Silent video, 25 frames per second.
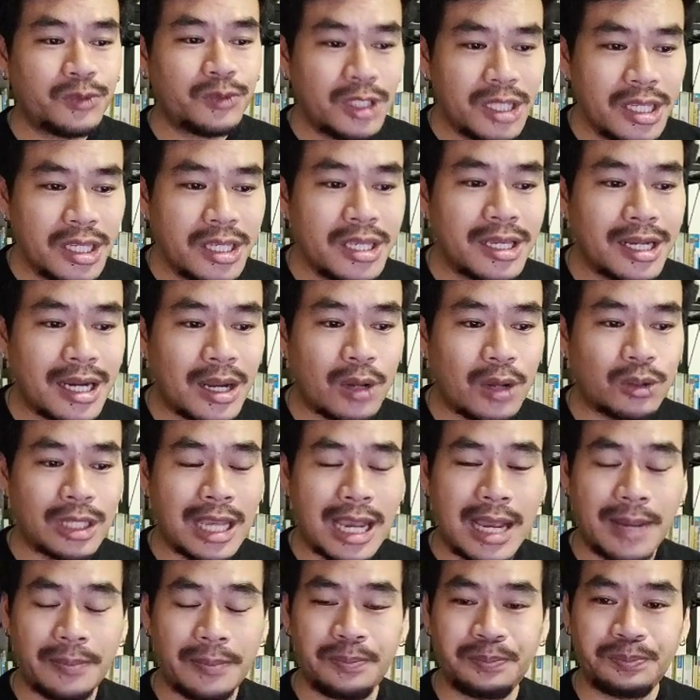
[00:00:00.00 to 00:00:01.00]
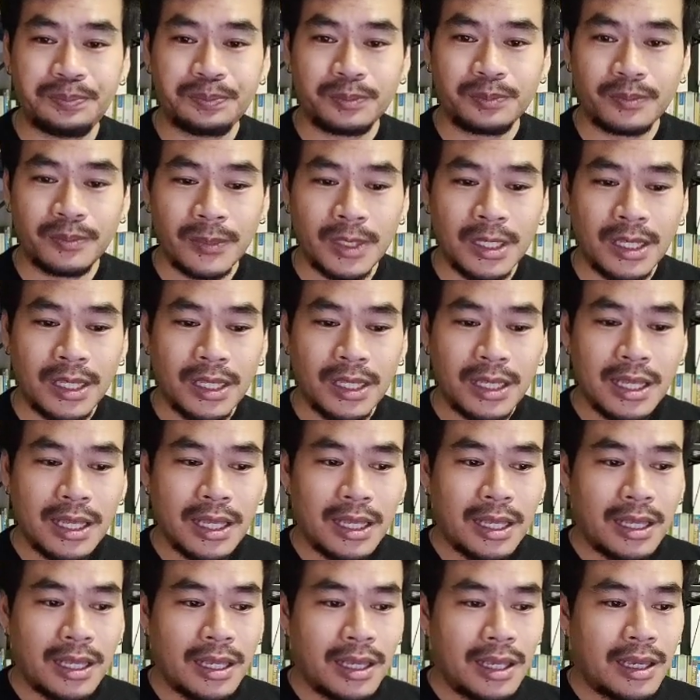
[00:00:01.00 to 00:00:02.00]
งที่เรา
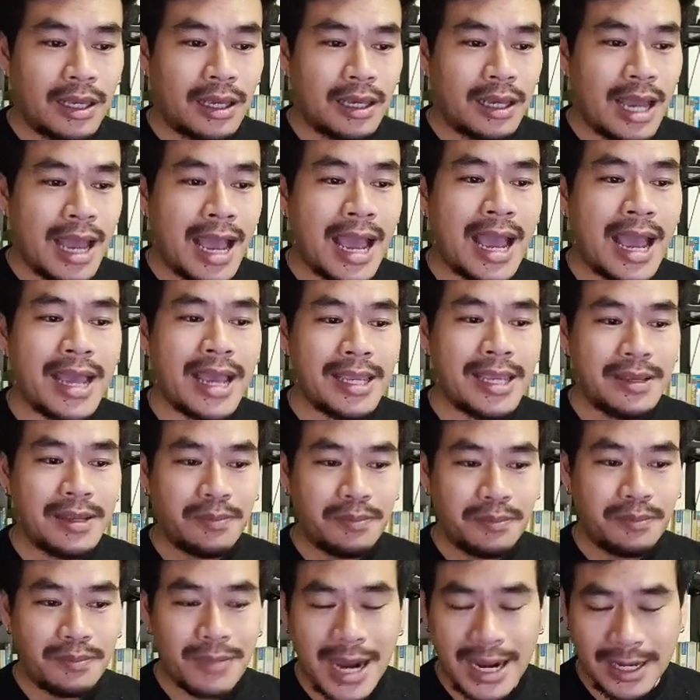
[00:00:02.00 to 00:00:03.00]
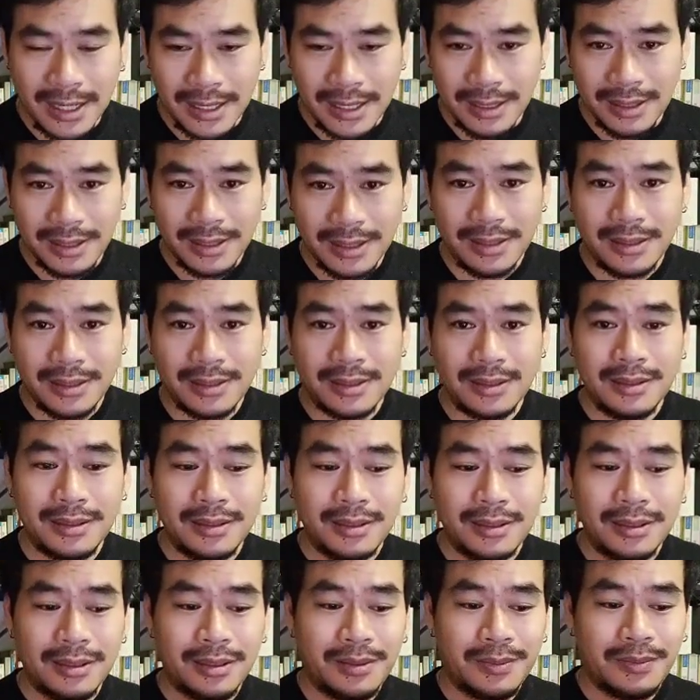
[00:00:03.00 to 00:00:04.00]
ทำให้มัน
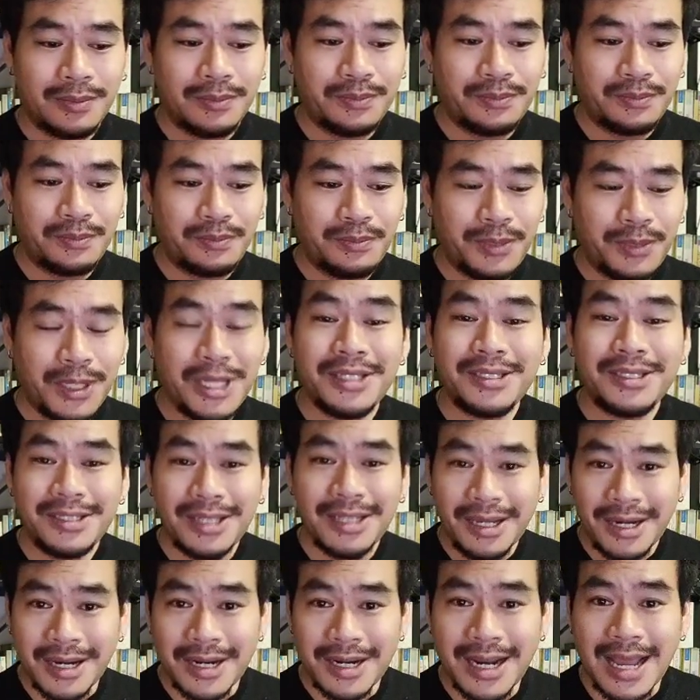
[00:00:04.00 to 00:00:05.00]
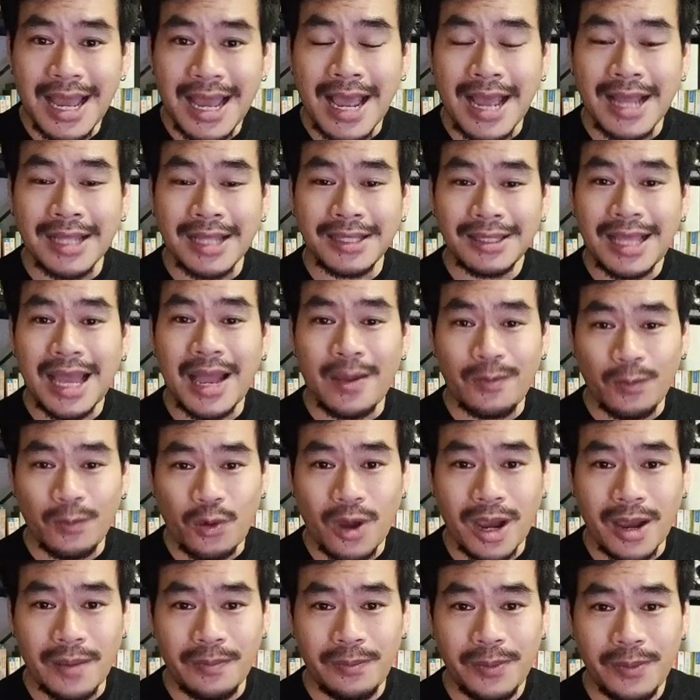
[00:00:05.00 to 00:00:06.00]
พิจารณา
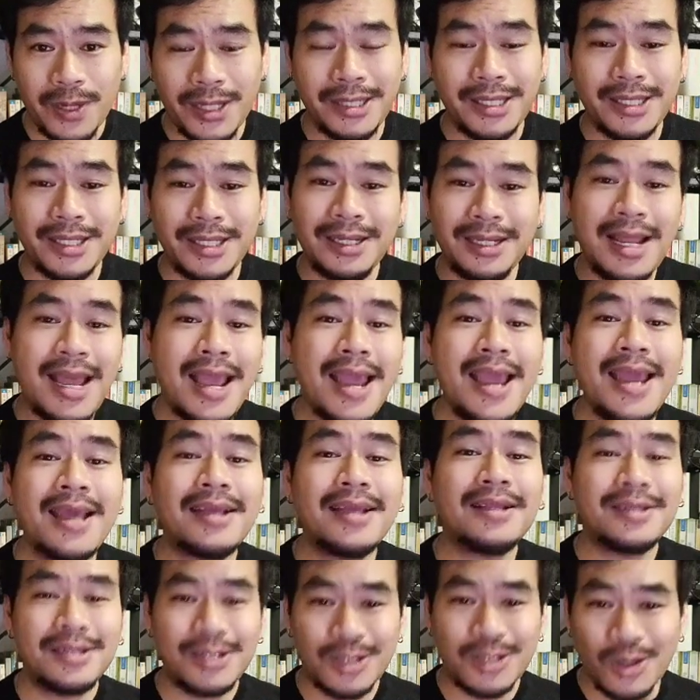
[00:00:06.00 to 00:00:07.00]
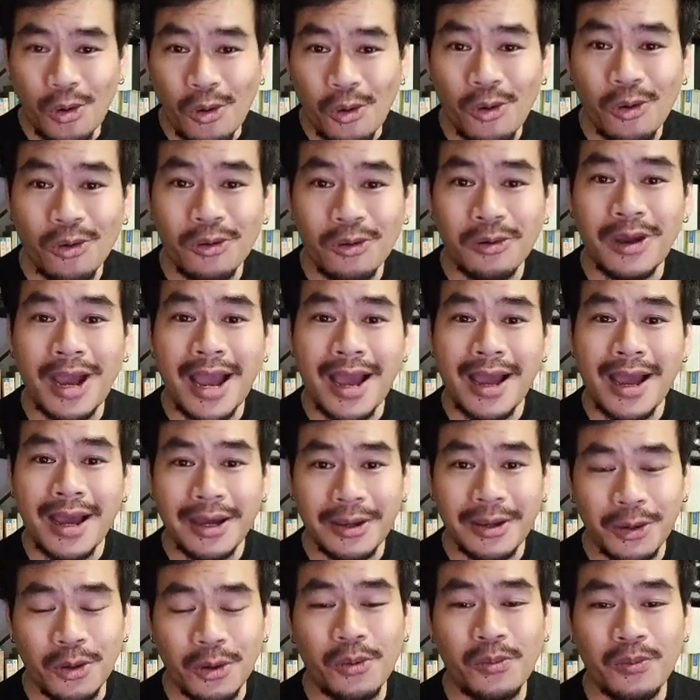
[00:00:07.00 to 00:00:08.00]
ตามความเป็นจริงและ ทรง
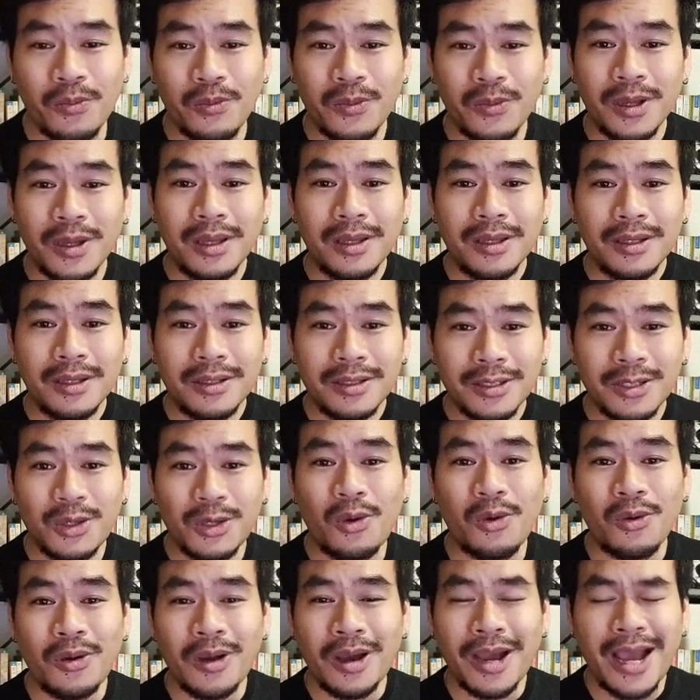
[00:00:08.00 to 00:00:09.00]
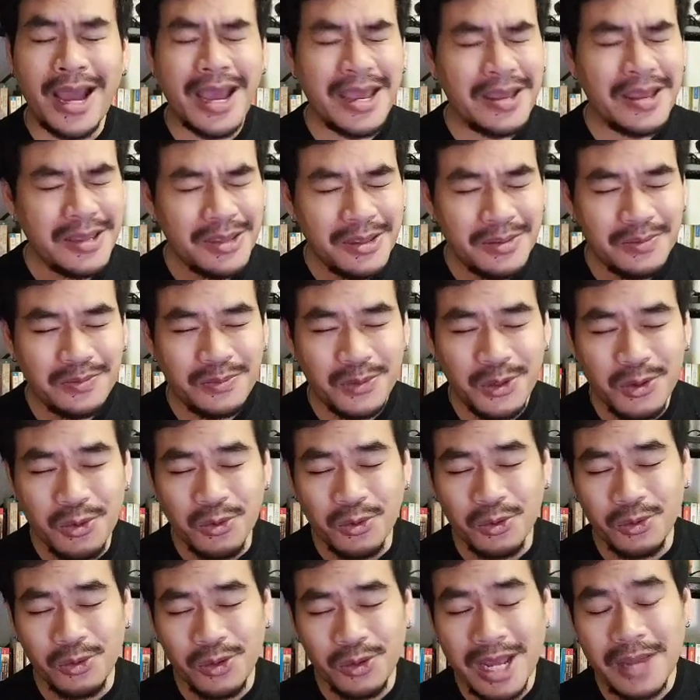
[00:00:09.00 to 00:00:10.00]
อารมณ์ทรงให้
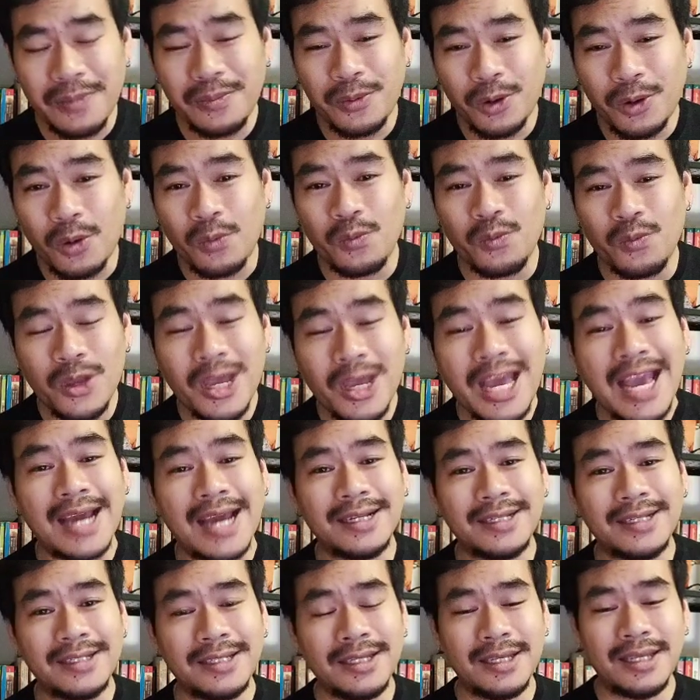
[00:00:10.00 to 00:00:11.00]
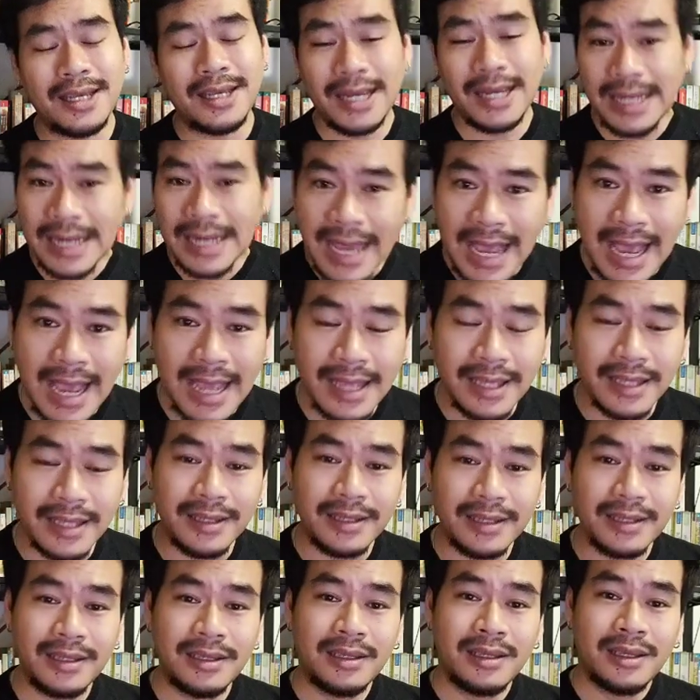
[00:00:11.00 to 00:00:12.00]
อยู่ในพรหมวิหารสีให้ได้
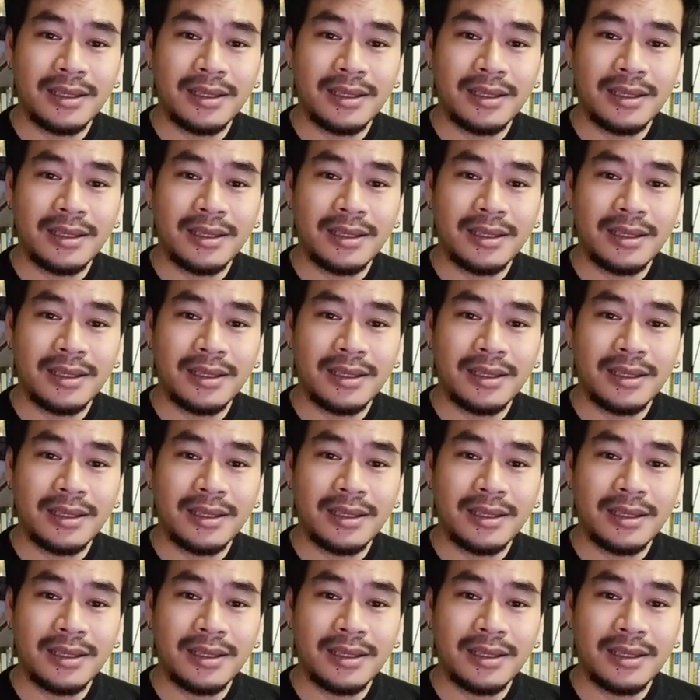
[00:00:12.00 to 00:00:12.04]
